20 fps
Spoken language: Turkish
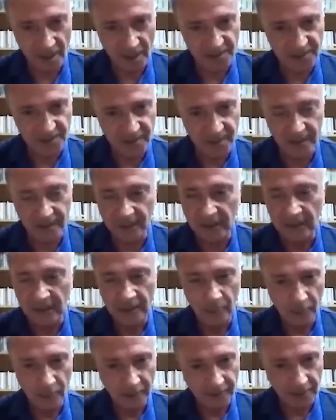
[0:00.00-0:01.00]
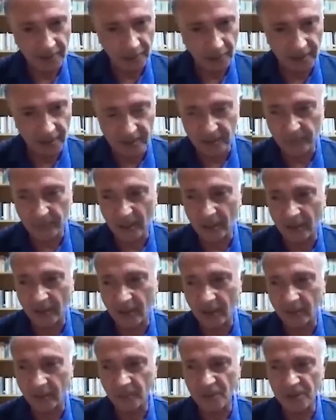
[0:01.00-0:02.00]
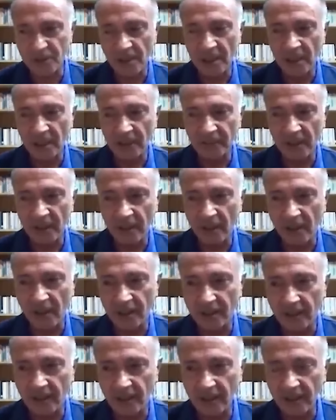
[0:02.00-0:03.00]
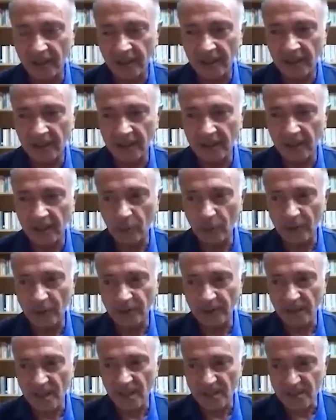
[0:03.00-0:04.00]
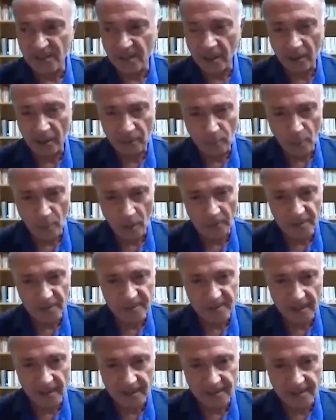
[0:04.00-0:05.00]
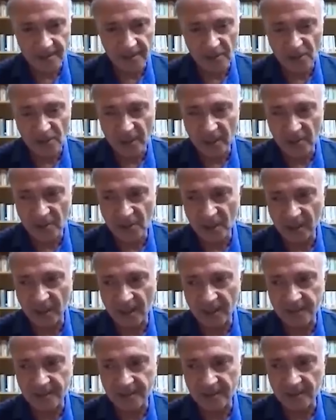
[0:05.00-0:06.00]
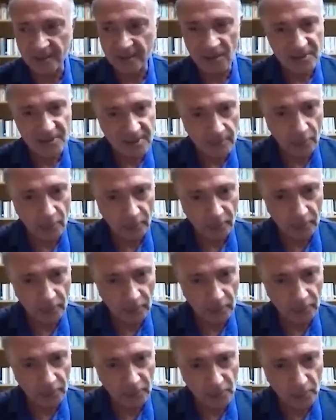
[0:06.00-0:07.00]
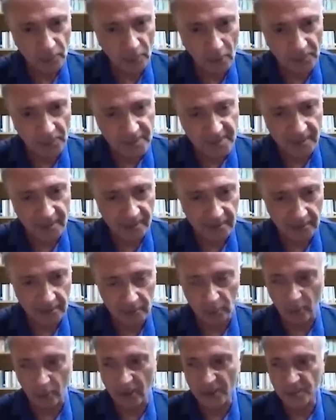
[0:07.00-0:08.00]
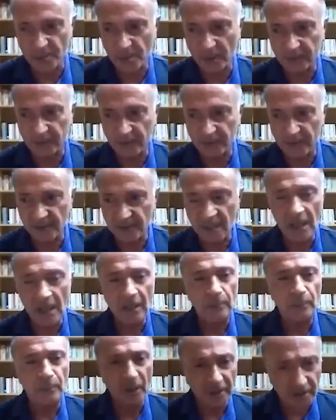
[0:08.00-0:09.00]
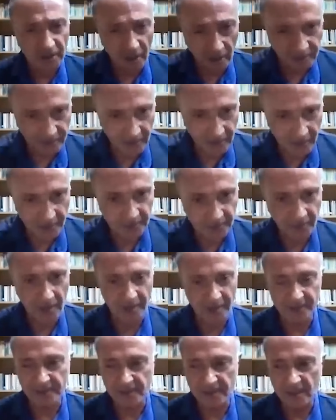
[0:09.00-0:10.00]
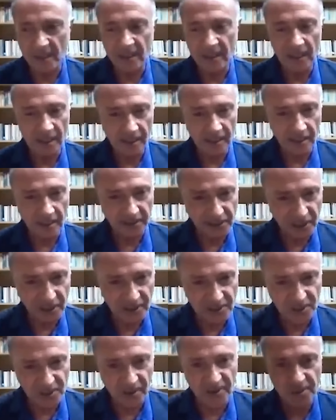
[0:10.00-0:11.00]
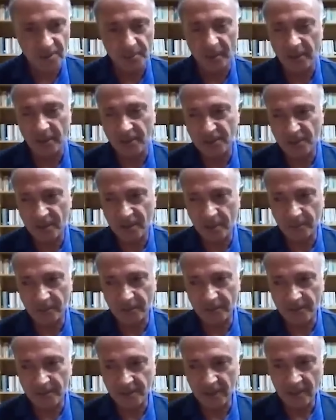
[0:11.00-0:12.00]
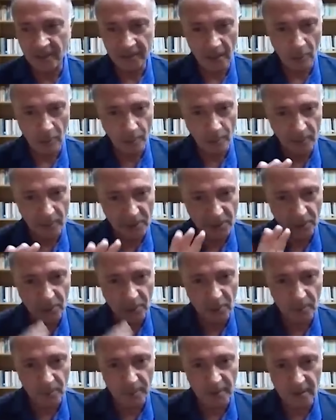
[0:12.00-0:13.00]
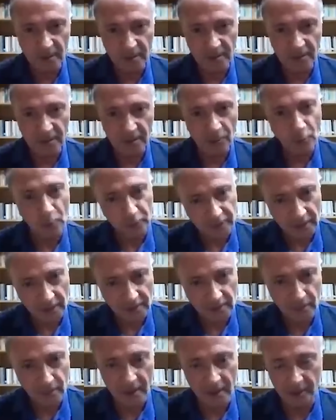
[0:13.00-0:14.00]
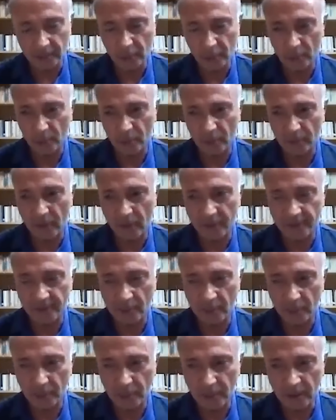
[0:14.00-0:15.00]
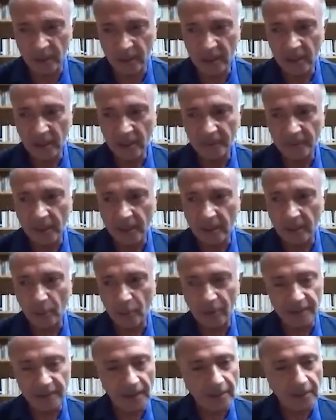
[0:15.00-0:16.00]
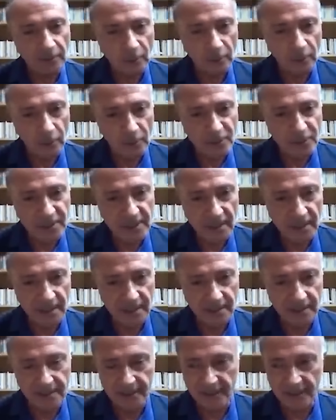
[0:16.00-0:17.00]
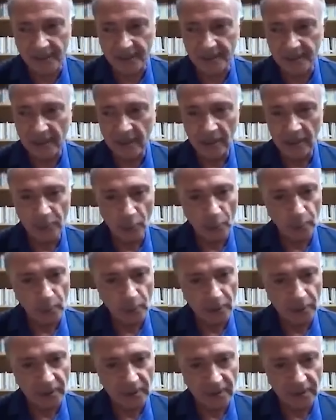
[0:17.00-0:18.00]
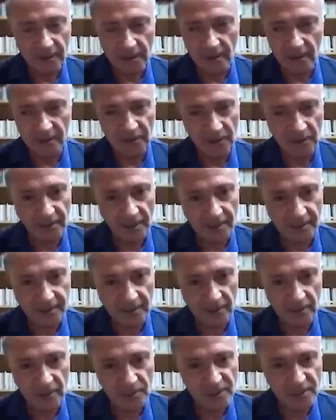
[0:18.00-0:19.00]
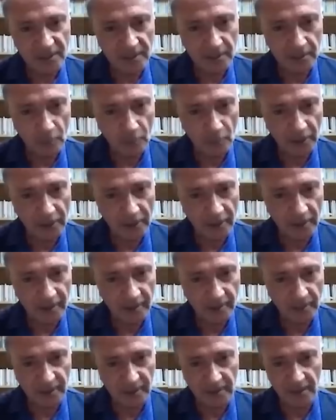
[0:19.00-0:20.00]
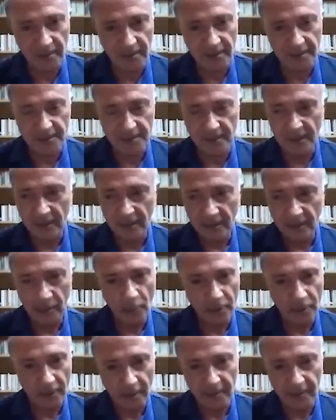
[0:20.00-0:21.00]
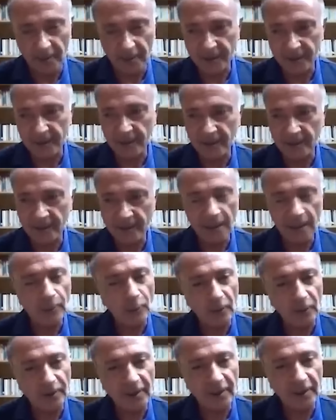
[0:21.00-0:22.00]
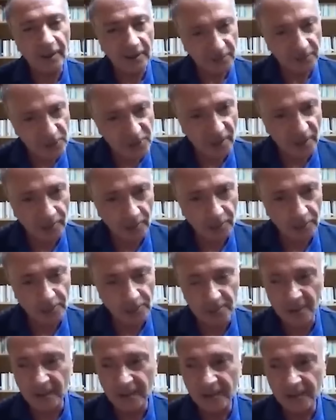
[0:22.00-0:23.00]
Kerç'te. Orada yönetimi ele almış ve hala e, orada silahlı muhafızlar işte şeyler e, Kızıl Ordu'nun muhafızları dolaşmaktadır. Barikatlar vardır. Her an yeni çatışmalar çıkabilir. 15 günlük bir e, kurtarılma durumu vardır onun ve oradan Novorossiye gelirler. Yol boyu da yine Tatar devrimcileri ona yardım ederler. Oraya kadar gelirler. Orada nişan olur.